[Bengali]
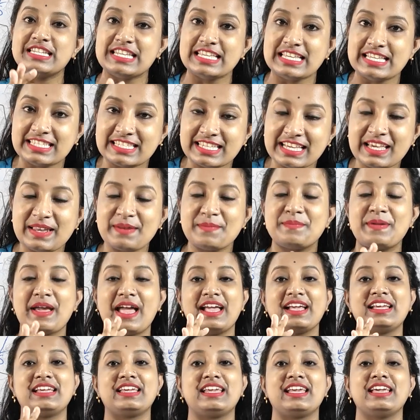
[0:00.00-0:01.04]
নিজের
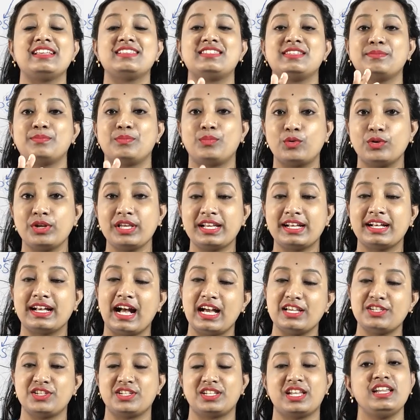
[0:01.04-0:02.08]
ব্যাংকের যে
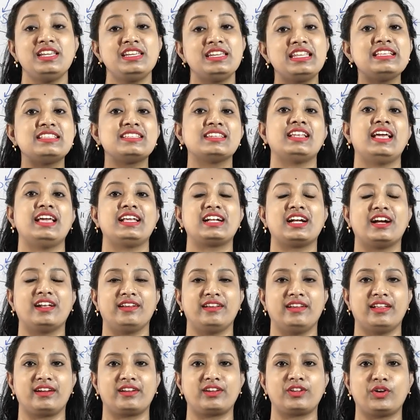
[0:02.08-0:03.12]
পরীক্ষা সেটা নিজেরাই
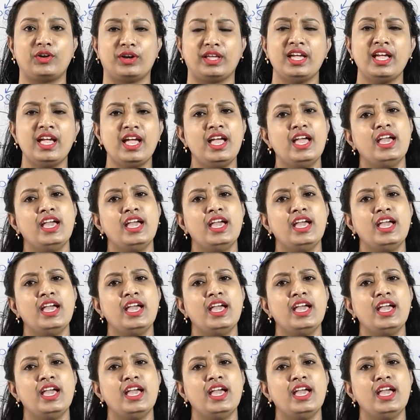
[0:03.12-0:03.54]
কন্ডাক্ট করে